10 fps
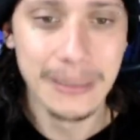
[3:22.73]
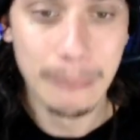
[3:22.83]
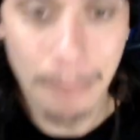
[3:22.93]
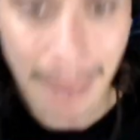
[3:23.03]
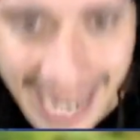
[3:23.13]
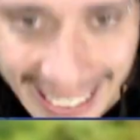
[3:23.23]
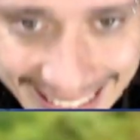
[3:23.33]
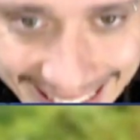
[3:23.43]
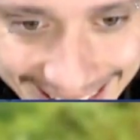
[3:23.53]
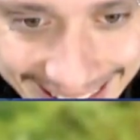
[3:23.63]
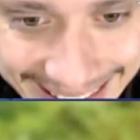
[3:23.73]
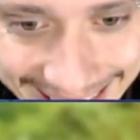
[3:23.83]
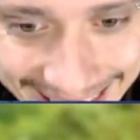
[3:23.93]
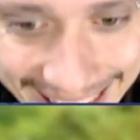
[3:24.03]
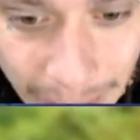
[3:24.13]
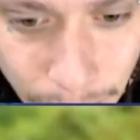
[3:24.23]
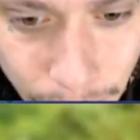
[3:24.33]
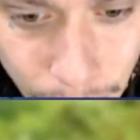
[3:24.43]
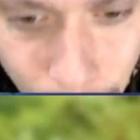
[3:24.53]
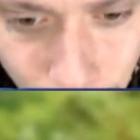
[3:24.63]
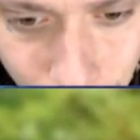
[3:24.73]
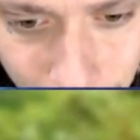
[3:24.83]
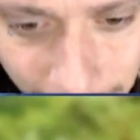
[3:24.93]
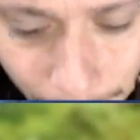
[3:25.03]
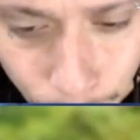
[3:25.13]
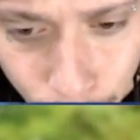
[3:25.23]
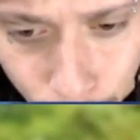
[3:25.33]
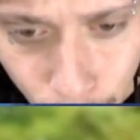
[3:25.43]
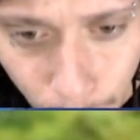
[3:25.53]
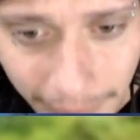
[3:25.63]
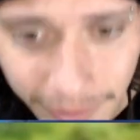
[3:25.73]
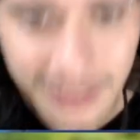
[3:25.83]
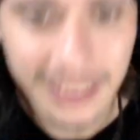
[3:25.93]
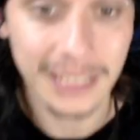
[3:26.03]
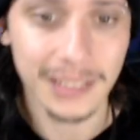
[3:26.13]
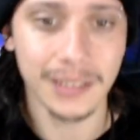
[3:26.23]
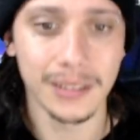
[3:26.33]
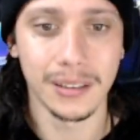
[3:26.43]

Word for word: Paga. Eu juro, eu juro pra vocês.